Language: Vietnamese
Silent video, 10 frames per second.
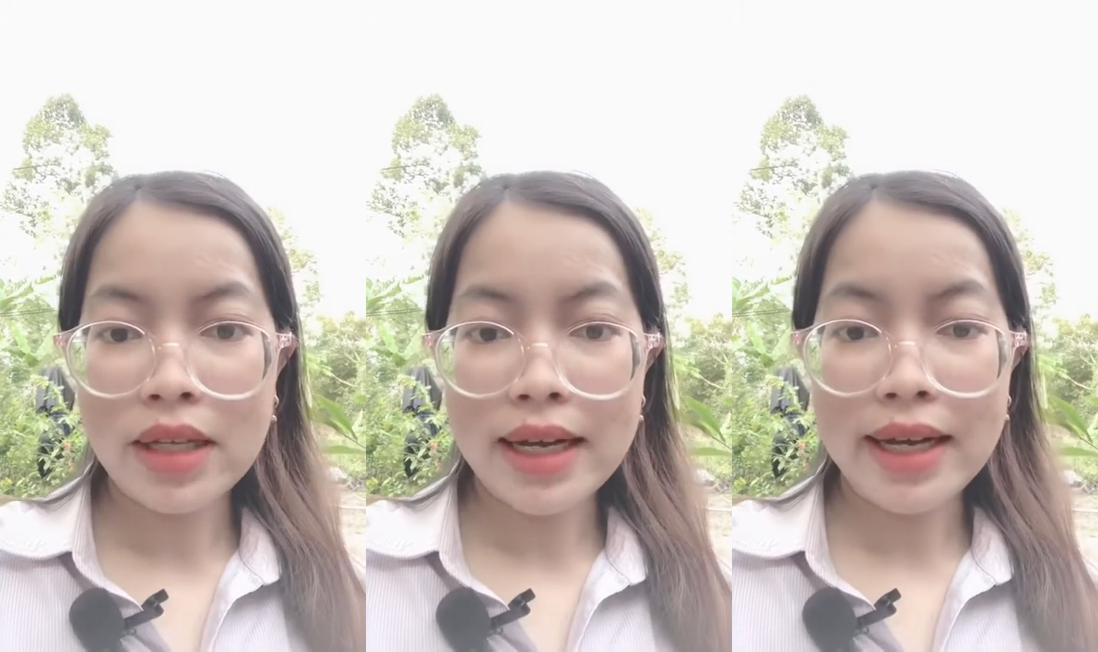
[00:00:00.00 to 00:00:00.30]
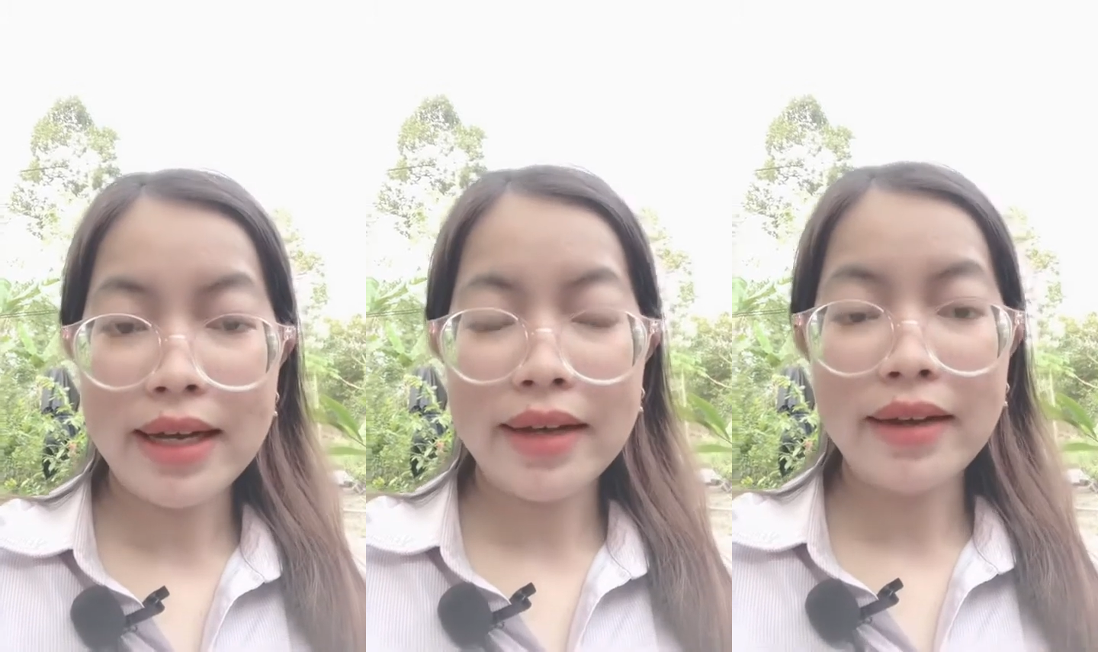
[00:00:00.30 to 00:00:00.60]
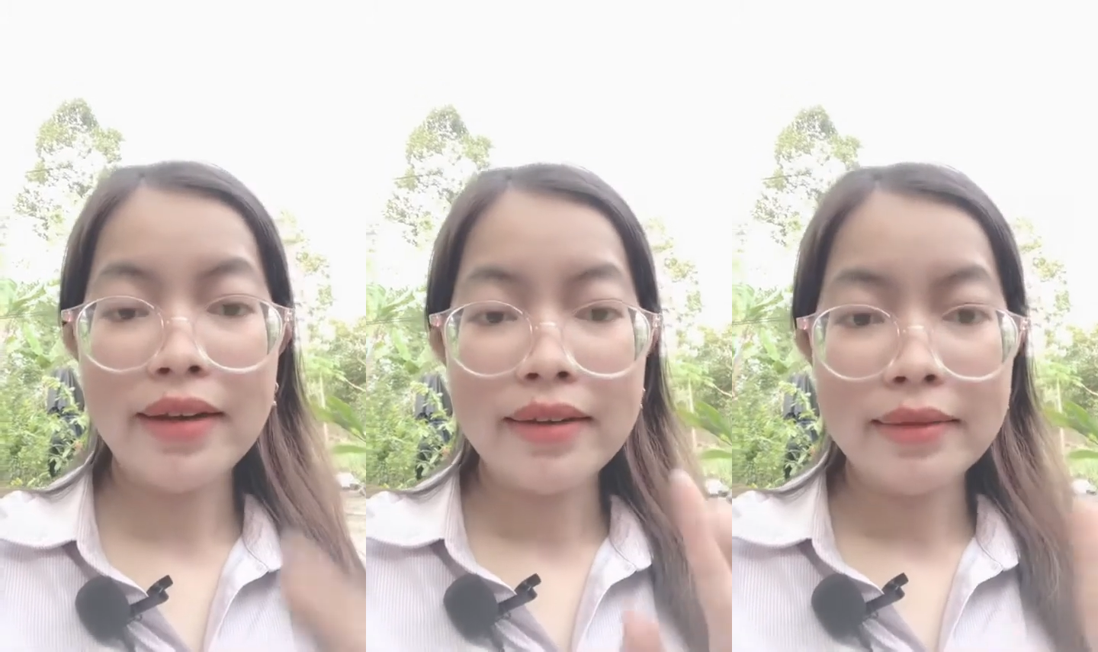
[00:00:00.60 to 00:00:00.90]

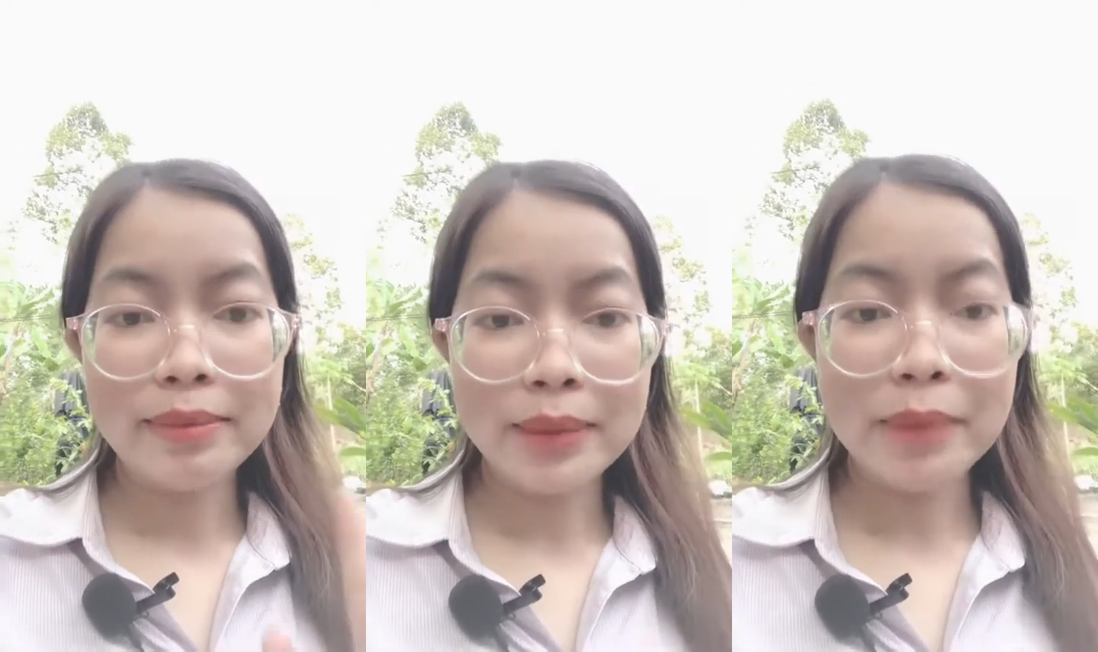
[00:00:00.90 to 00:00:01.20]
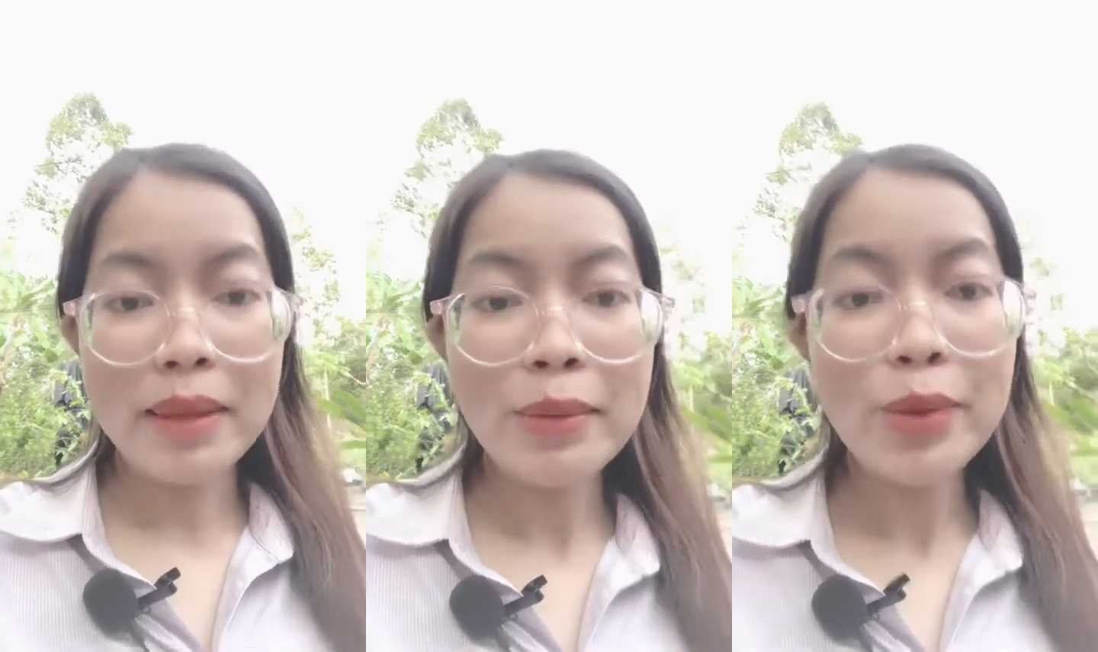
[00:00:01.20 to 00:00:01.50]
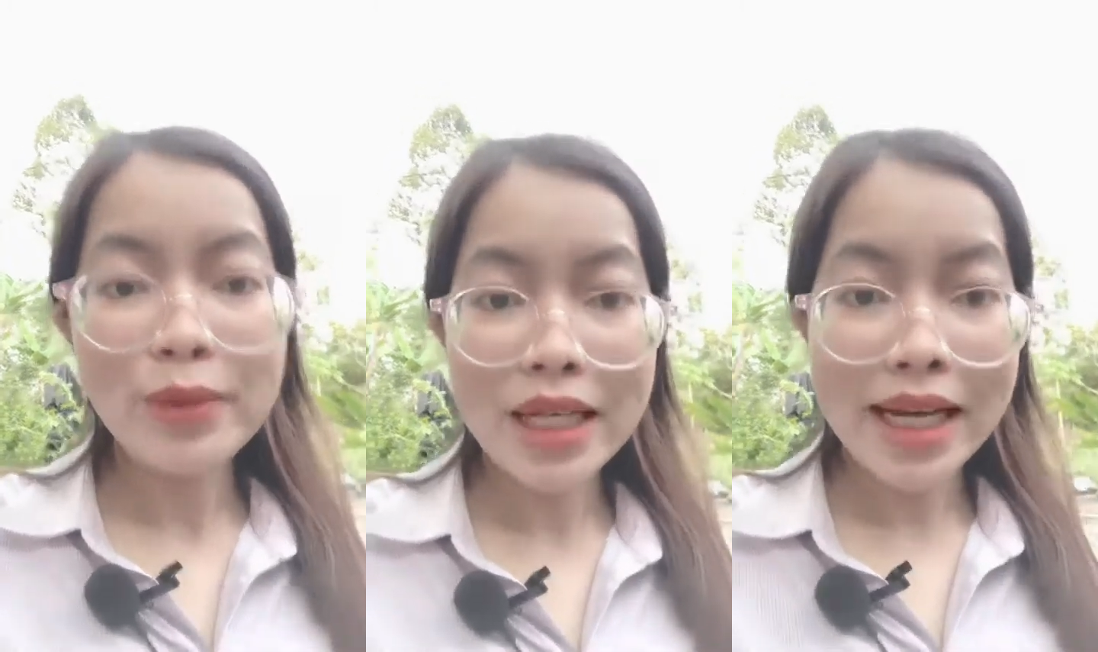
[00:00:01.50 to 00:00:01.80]
à mình bán
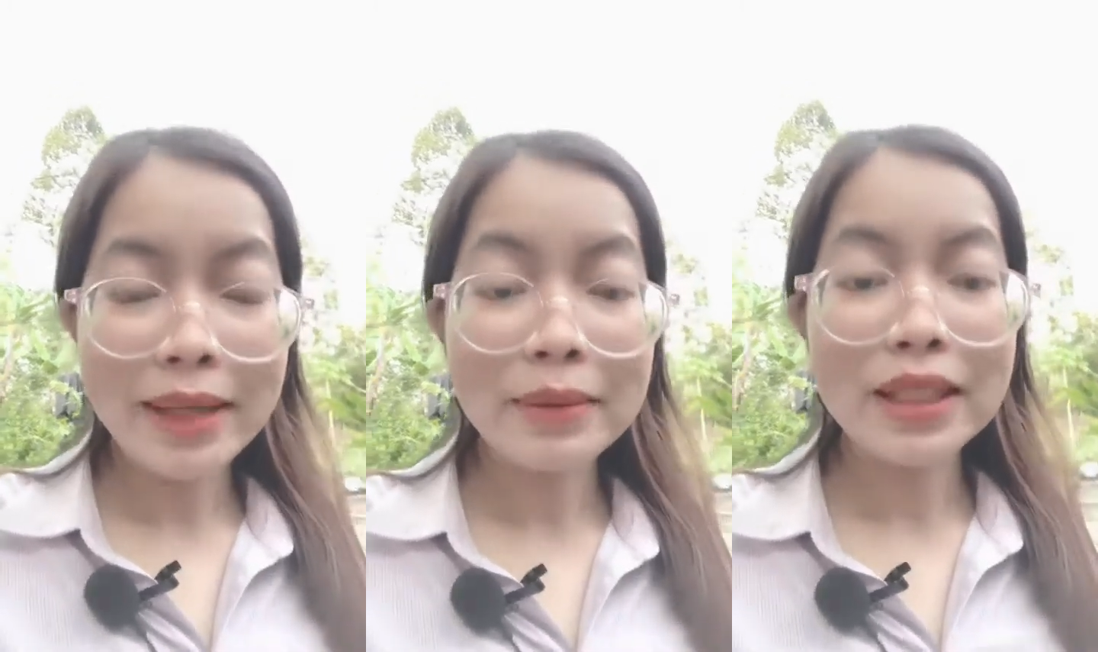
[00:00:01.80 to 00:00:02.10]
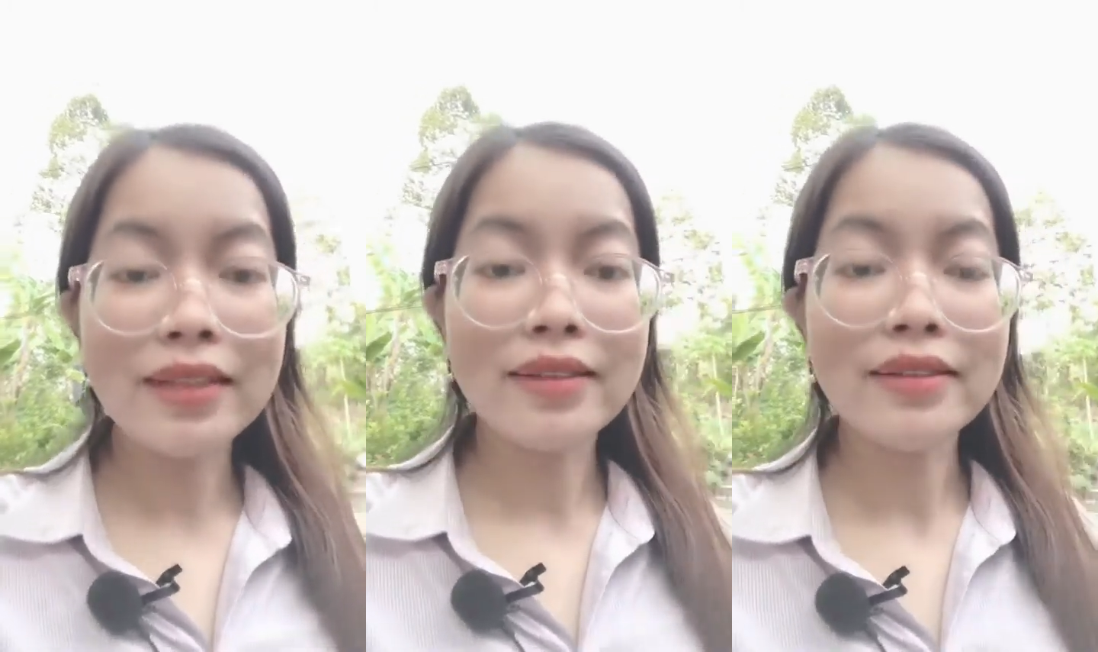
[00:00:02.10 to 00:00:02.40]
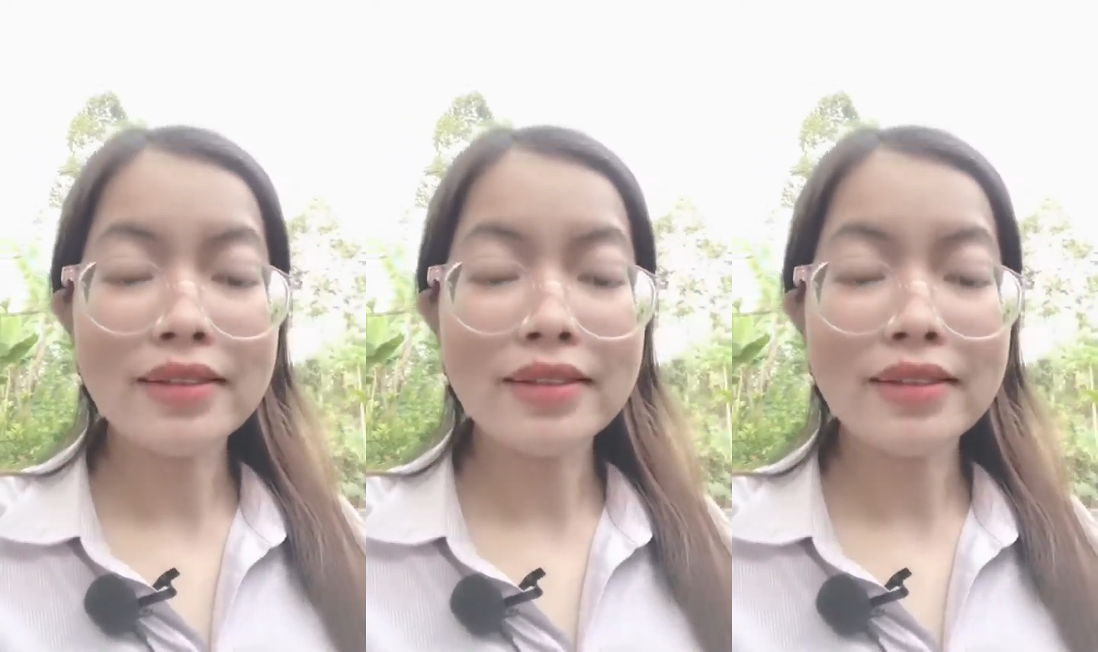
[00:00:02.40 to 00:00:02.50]
môn trang mình ở